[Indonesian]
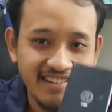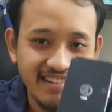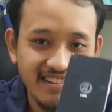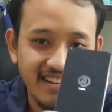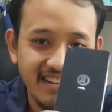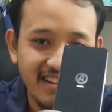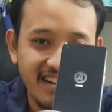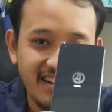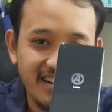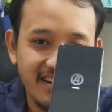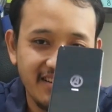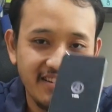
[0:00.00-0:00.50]

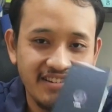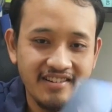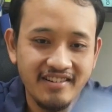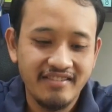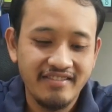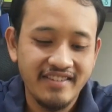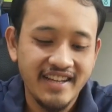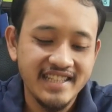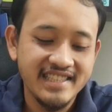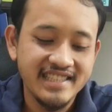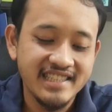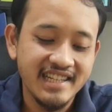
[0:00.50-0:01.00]
Ada logo
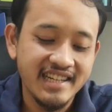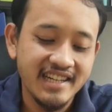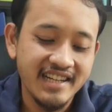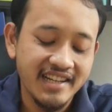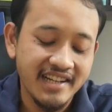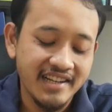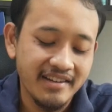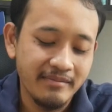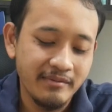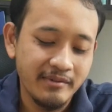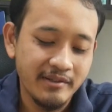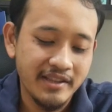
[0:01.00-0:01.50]

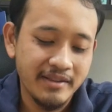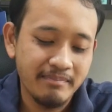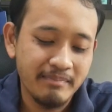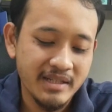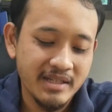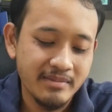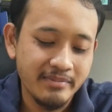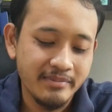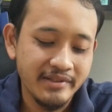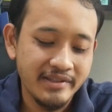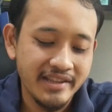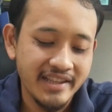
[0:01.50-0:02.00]
Avenger-nya, boot,
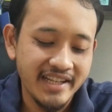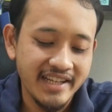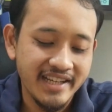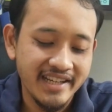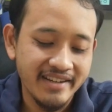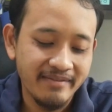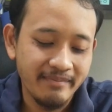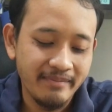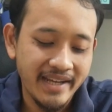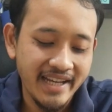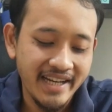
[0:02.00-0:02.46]
pas booting.